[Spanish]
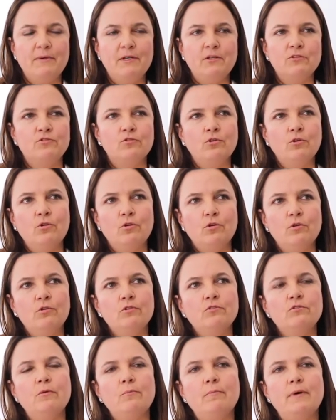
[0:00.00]
pero
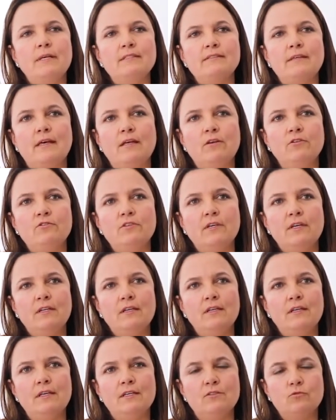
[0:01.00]
todos basados en